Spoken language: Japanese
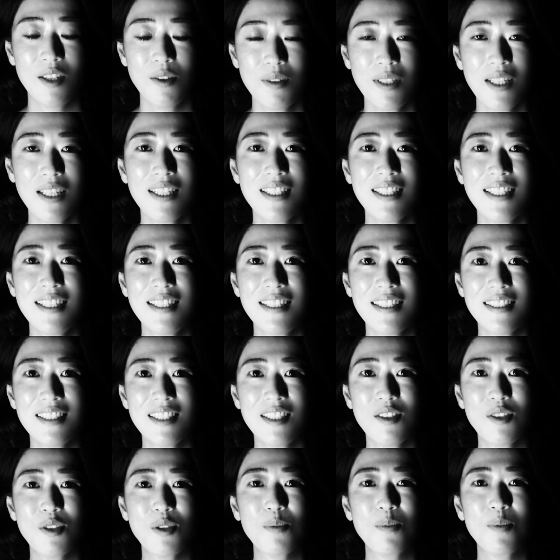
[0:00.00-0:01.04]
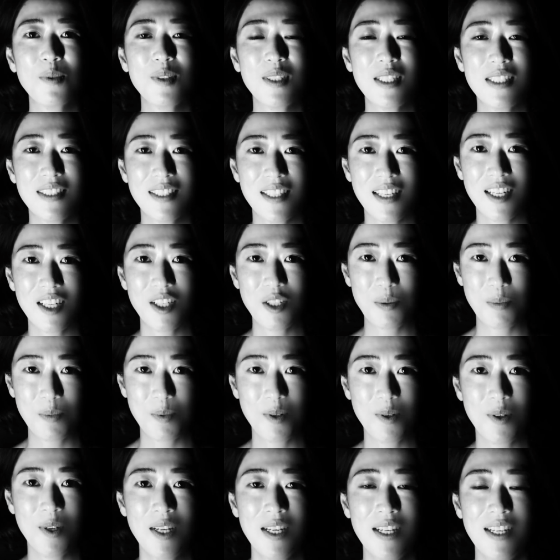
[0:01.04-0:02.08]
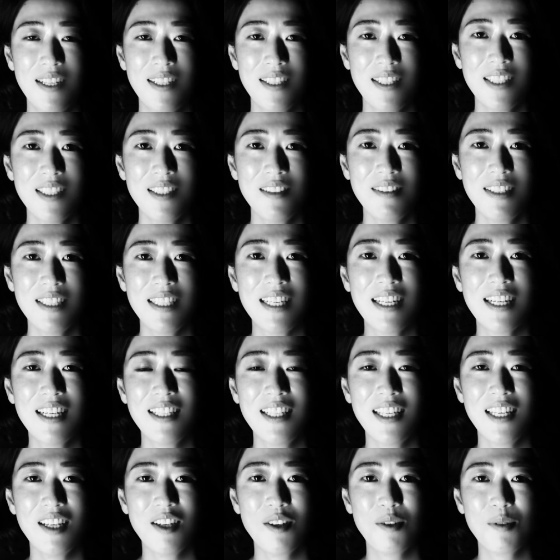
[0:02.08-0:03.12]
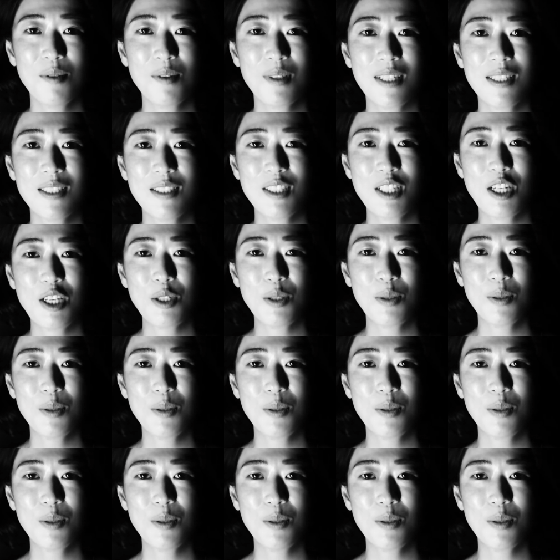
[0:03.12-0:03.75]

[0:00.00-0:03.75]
いろんな方いらっしゃると思うんですけれども、私は長年このナチュ